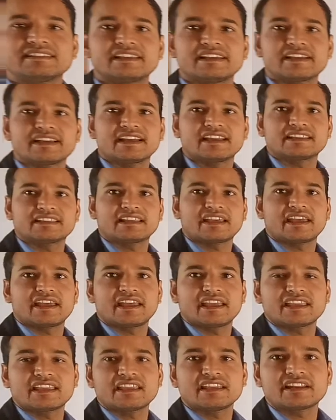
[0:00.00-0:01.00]
ये कहता
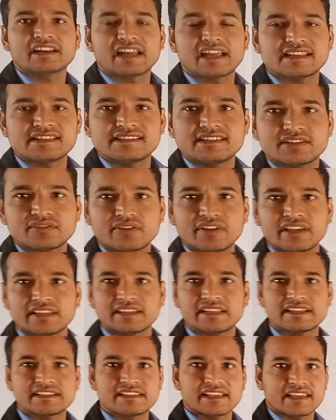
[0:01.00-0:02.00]
है कि राज्य तो एक
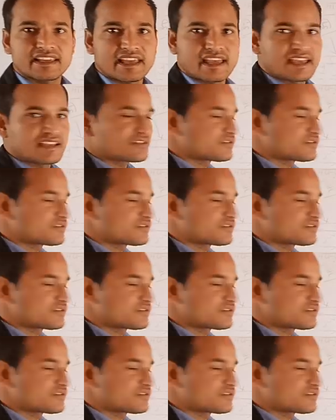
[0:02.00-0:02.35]
तरह से क्या है